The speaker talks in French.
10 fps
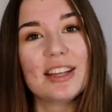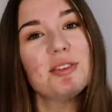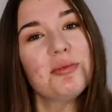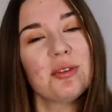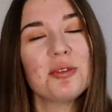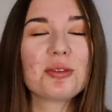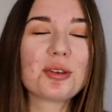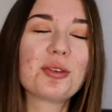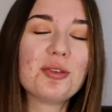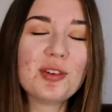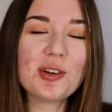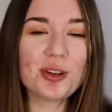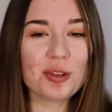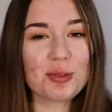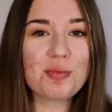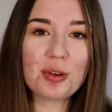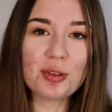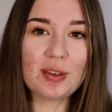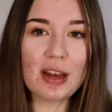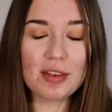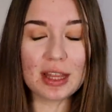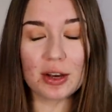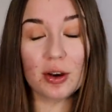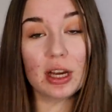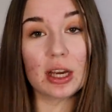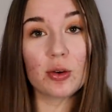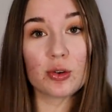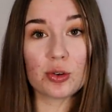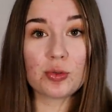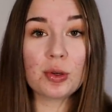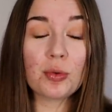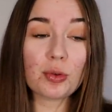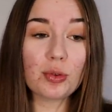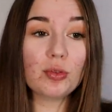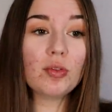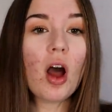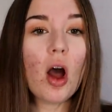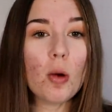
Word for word: Hey tout le monde, on se retrouve aujourd'hui pour une nouvelle vidéo et aujourd'hui on se retrouve